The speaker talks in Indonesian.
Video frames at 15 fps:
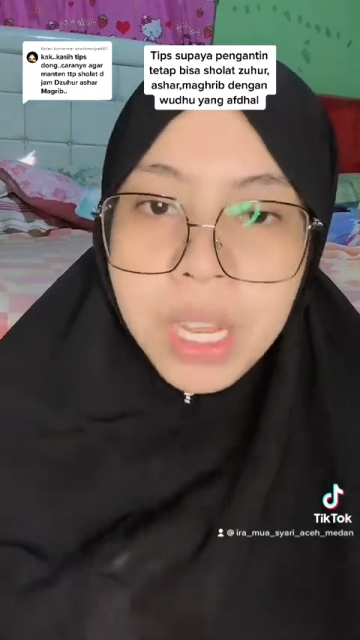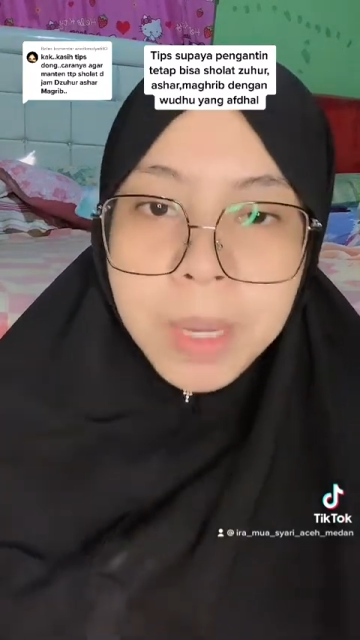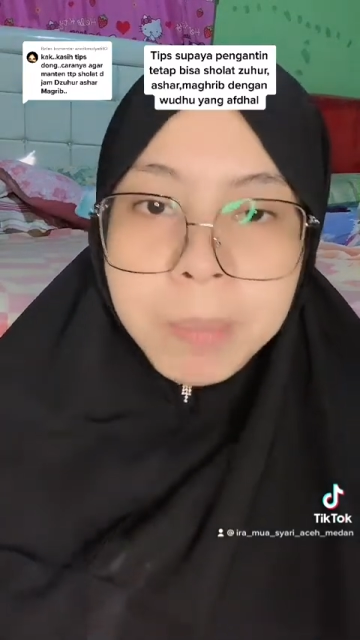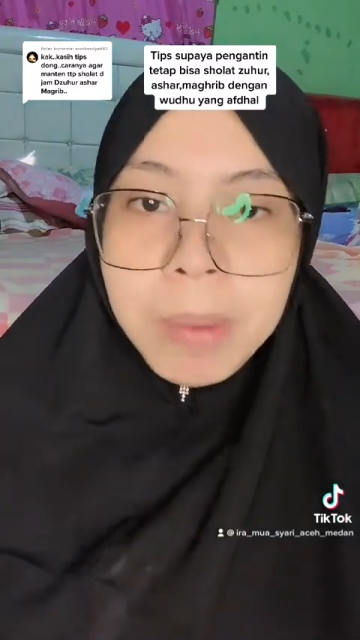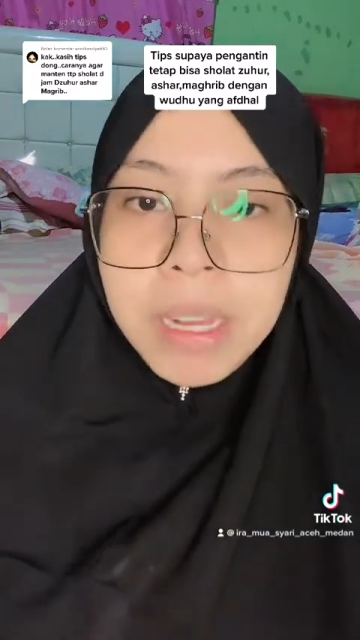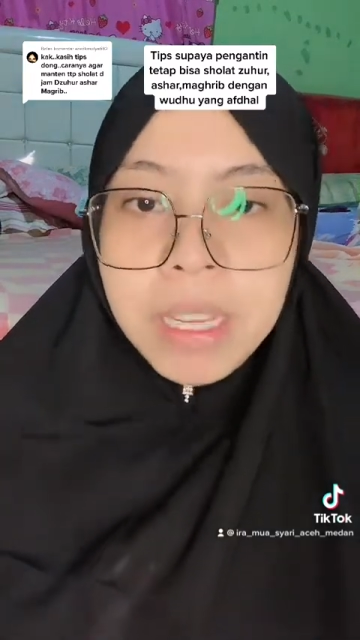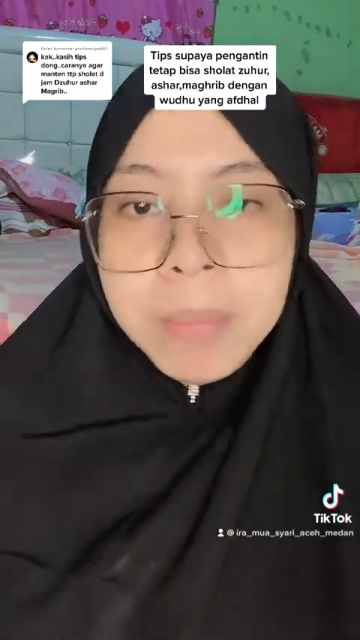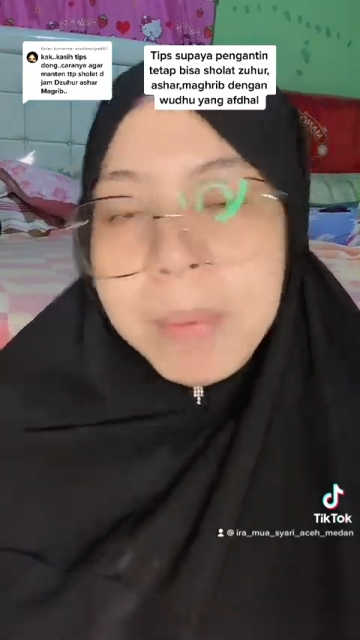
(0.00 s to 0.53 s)

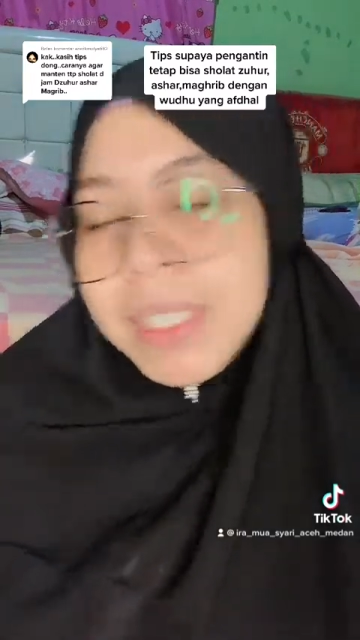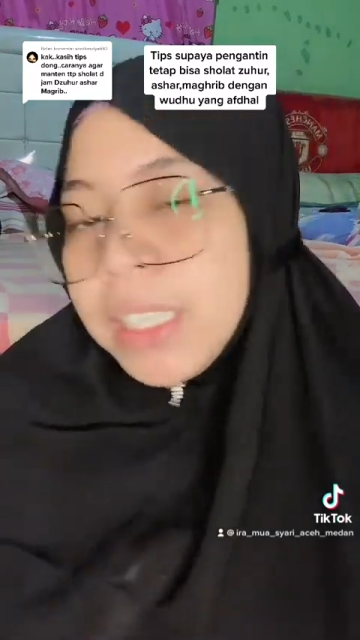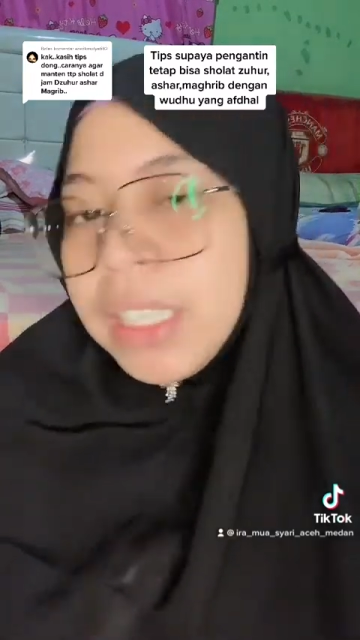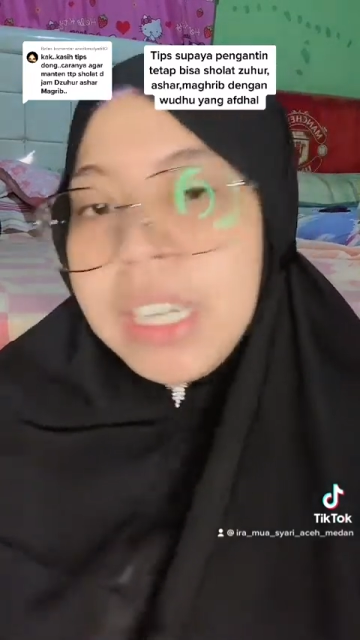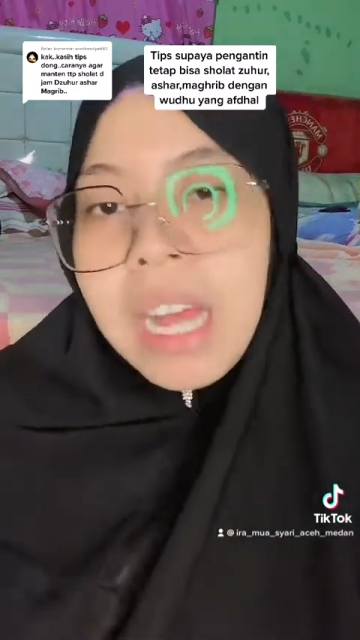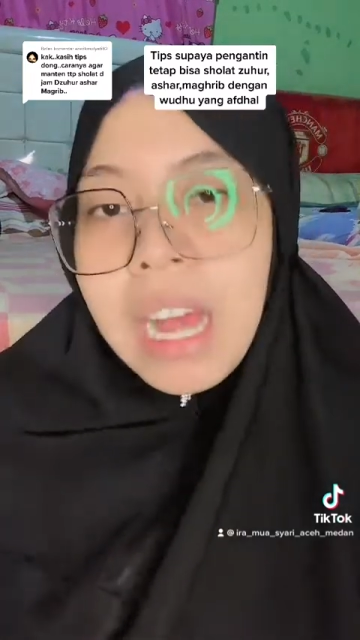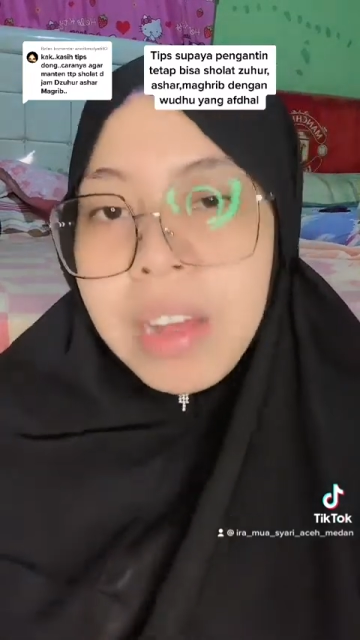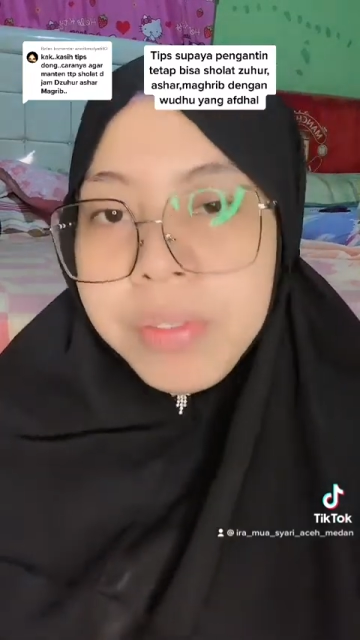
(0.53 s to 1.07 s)
dari pagi
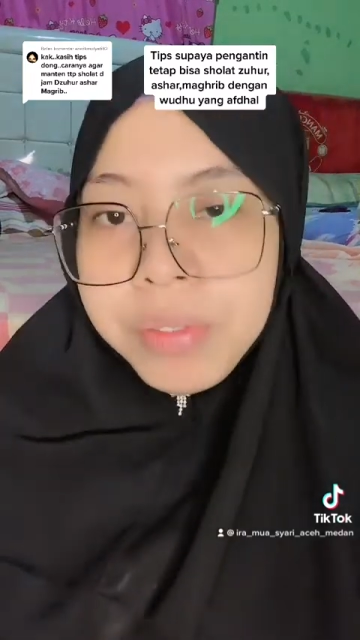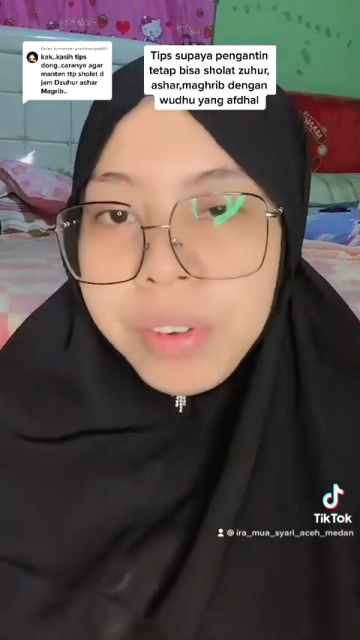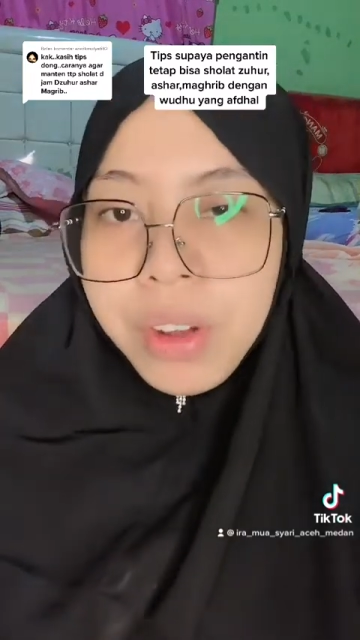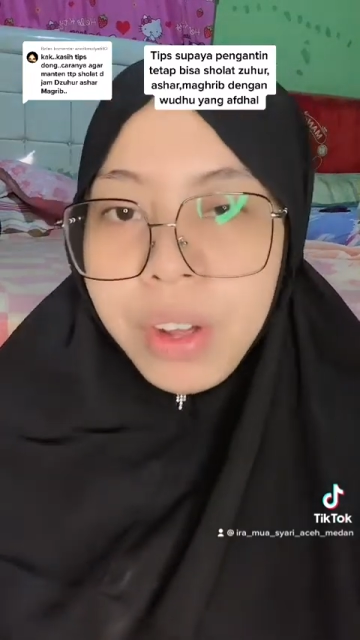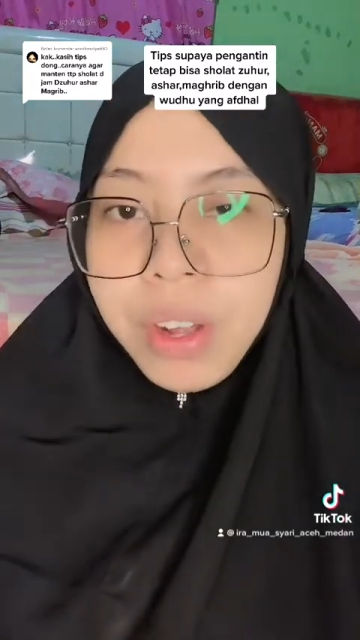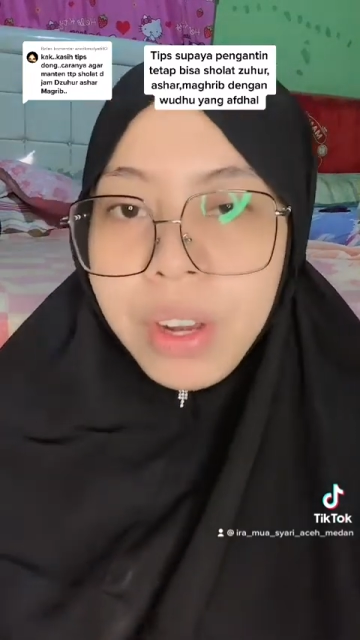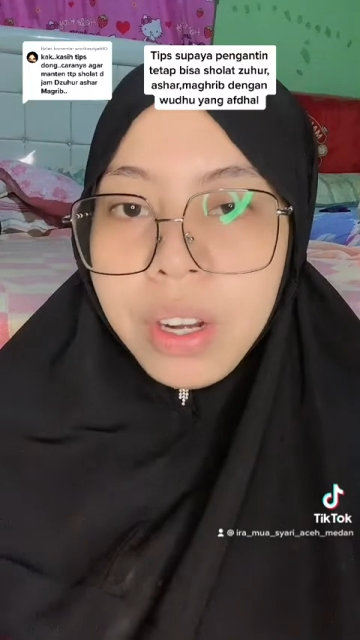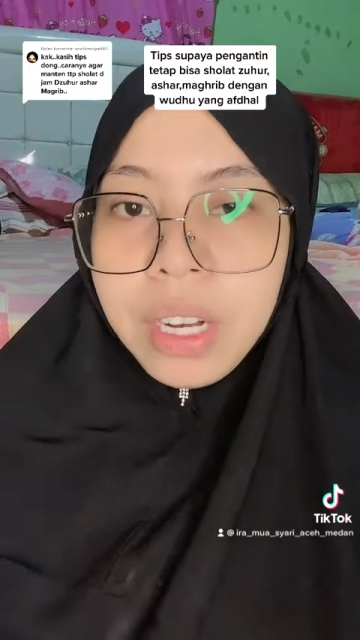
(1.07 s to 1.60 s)
pasti nggak
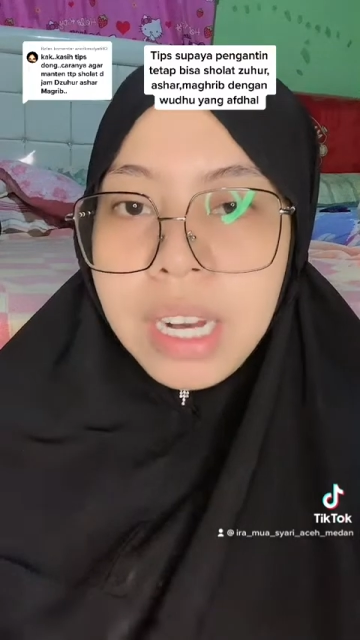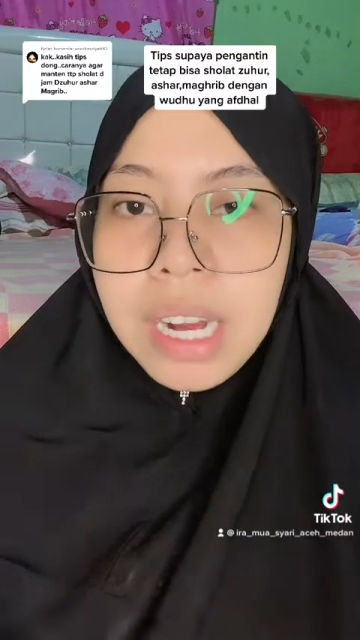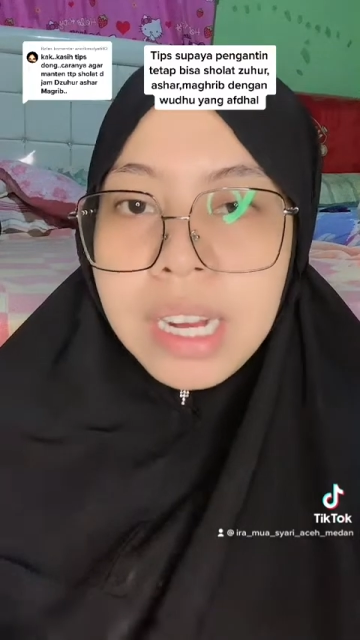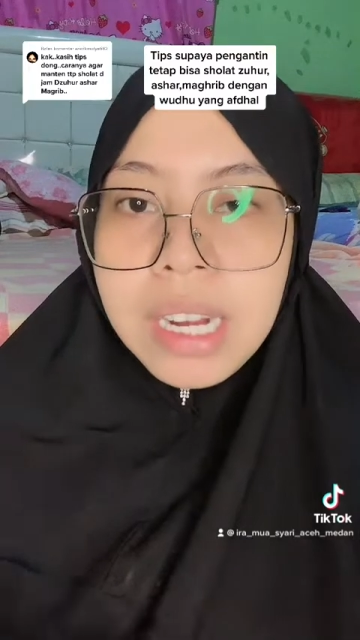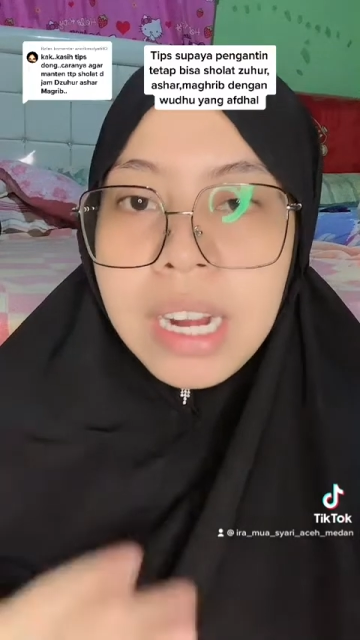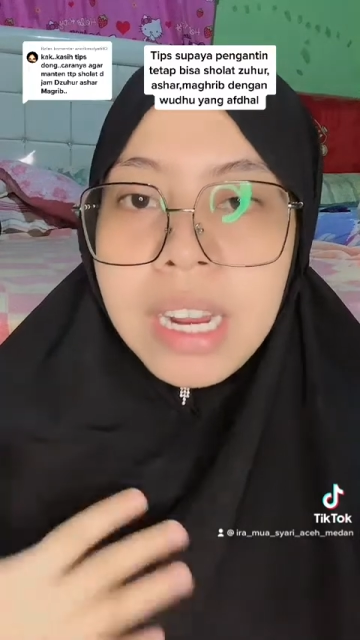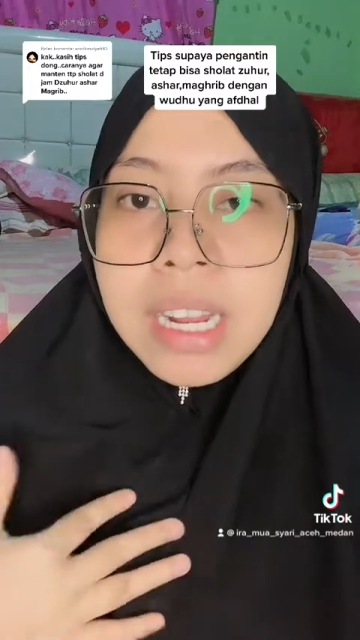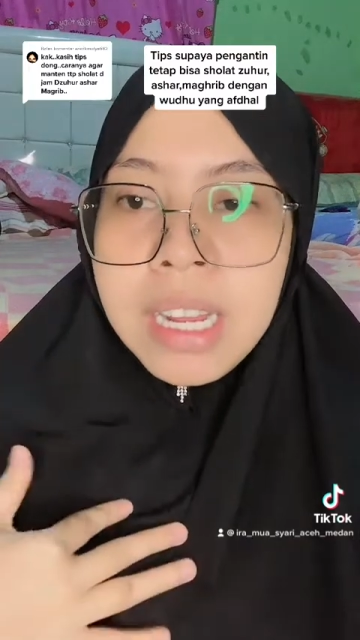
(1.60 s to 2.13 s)
afdol
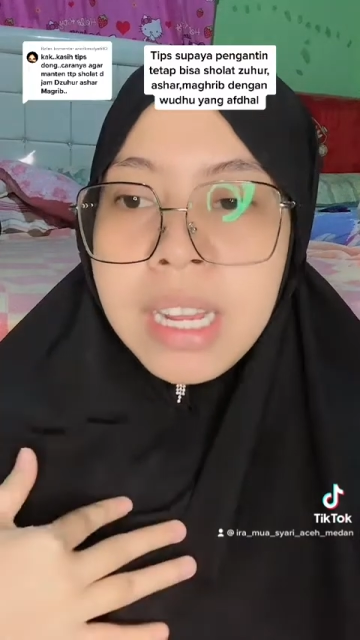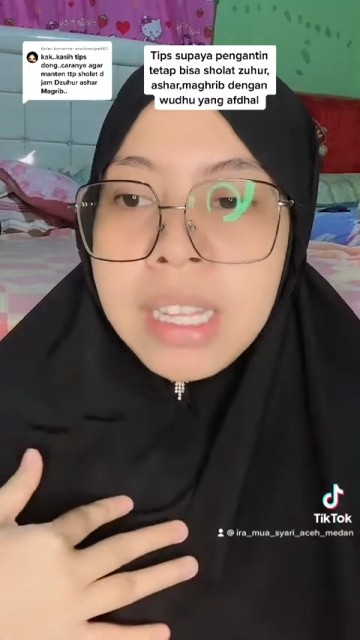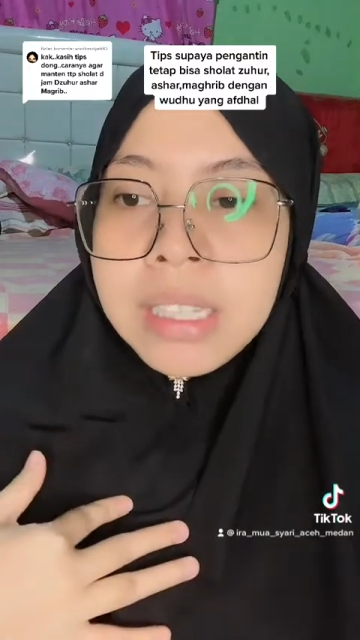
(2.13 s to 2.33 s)
karena